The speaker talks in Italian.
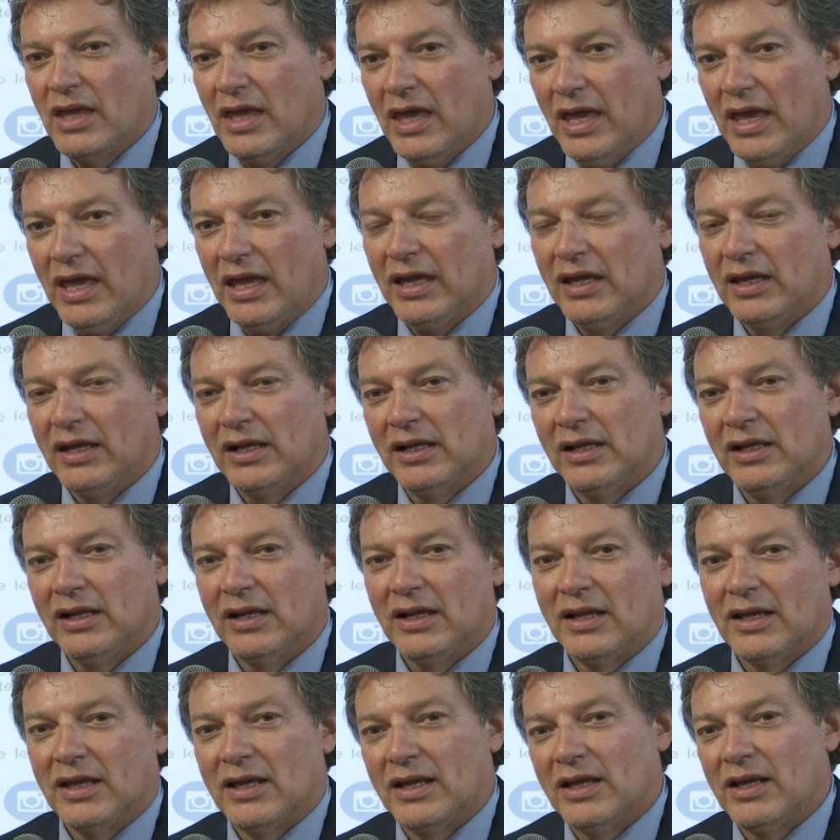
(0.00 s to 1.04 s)
e
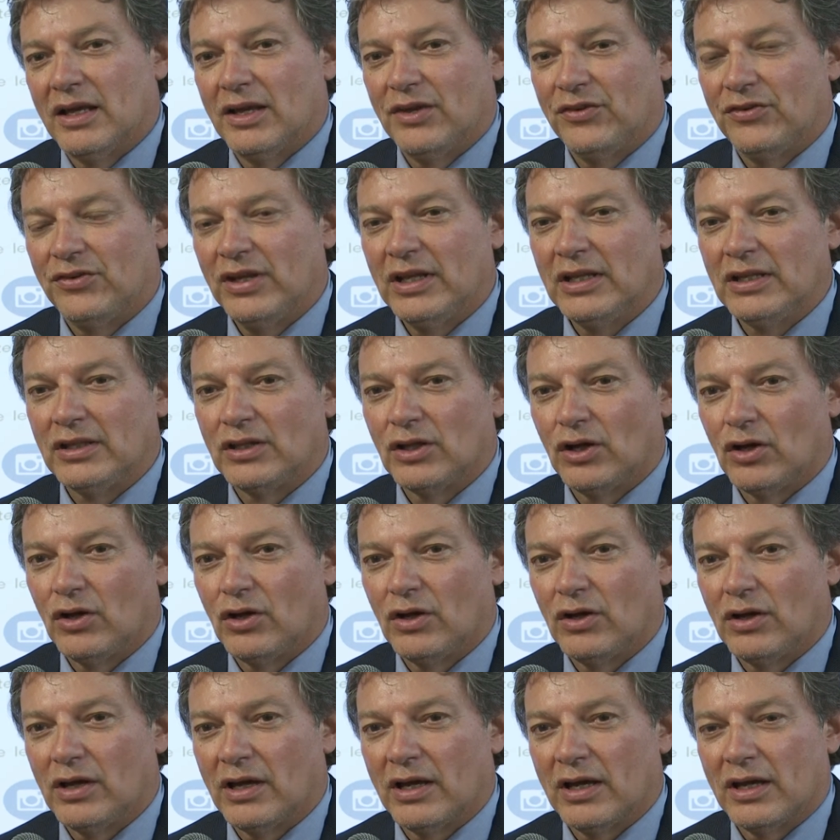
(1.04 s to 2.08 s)
il eh,
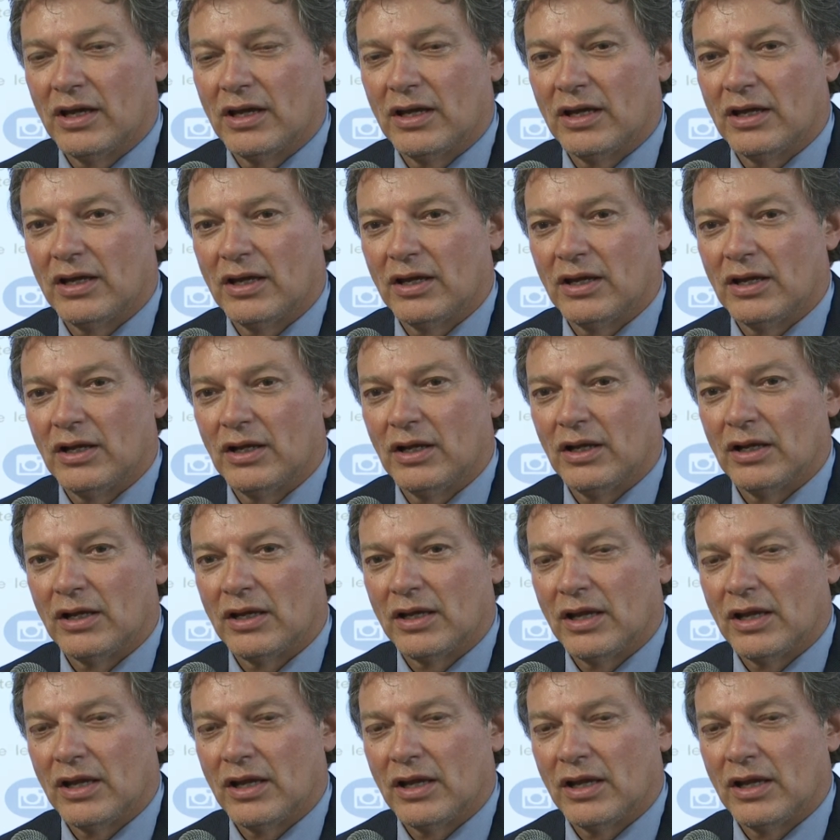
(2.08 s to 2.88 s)
sito eh,